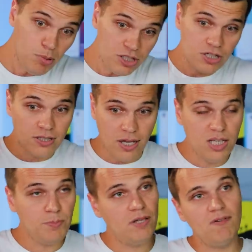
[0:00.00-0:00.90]
ближе к
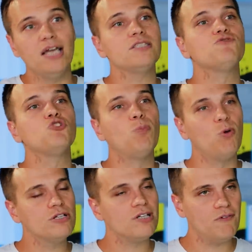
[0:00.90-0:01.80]
дате появляется все
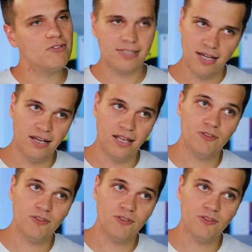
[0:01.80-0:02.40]
больше официальной